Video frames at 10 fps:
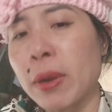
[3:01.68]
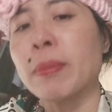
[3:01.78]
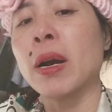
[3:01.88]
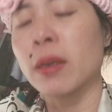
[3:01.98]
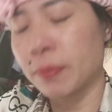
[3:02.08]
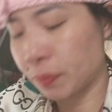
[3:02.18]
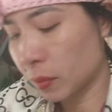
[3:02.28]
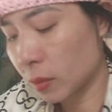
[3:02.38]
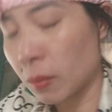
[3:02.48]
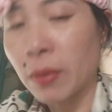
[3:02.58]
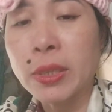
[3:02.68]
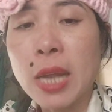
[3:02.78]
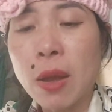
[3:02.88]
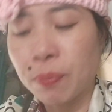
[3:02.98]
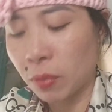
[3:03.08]
em ăn mừng bởi vì
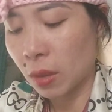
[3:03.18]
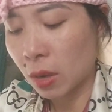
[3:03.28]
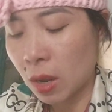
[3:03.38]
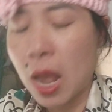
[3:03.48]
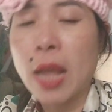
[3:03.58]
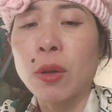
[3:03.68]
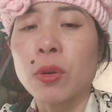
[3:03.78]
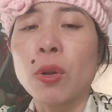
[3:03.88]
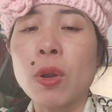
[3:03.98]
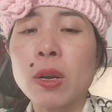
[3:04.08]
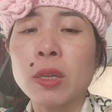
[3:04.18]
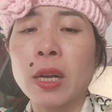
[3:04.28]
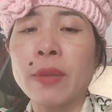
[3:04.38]
sao hai con đó nó